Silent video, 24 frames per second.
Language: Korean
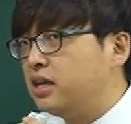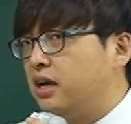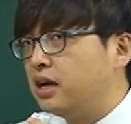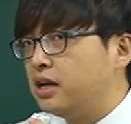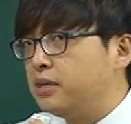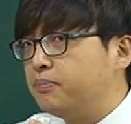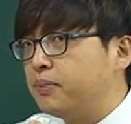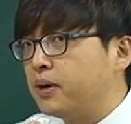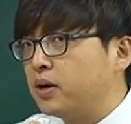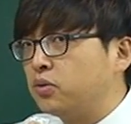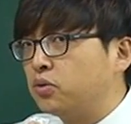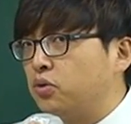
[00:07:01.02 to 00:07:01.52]
네가
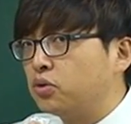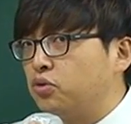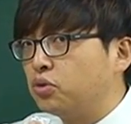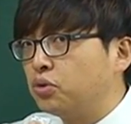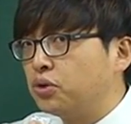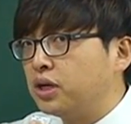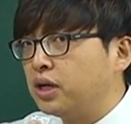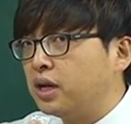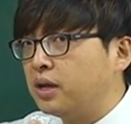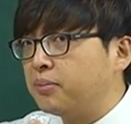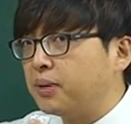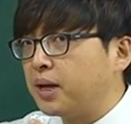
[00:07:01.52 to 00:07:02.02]
입 밖으로
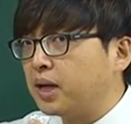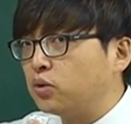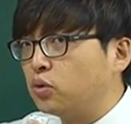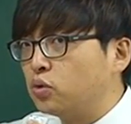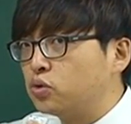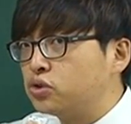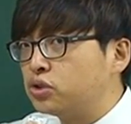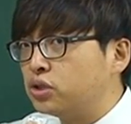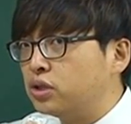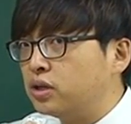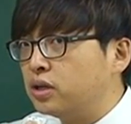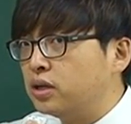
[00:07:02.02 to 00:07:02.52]
소리 내봐
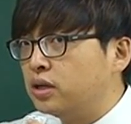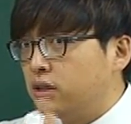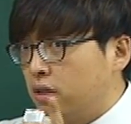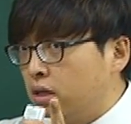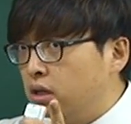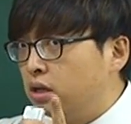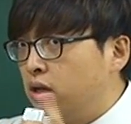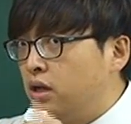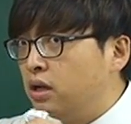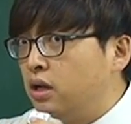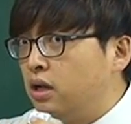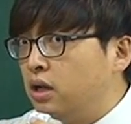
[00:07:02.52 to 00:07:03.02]
노출
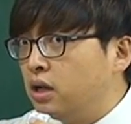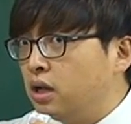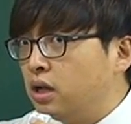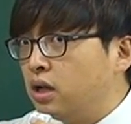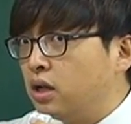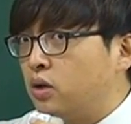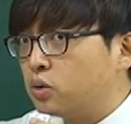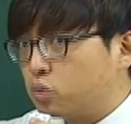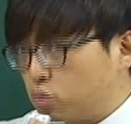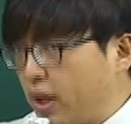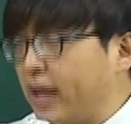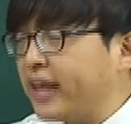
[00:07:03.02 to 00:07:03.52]

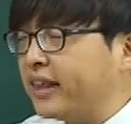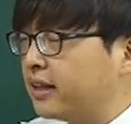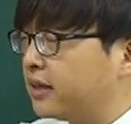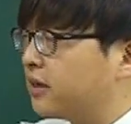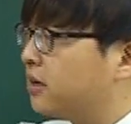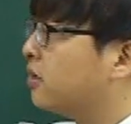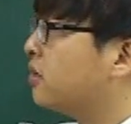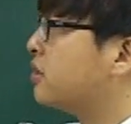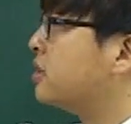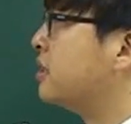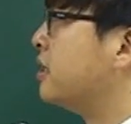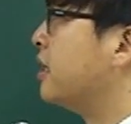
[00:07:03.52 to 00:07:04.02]
된
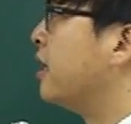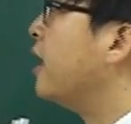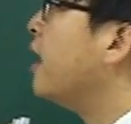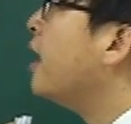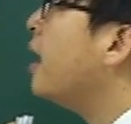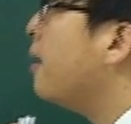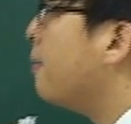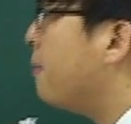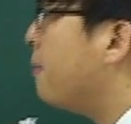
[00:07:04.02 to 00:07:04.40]
그렇지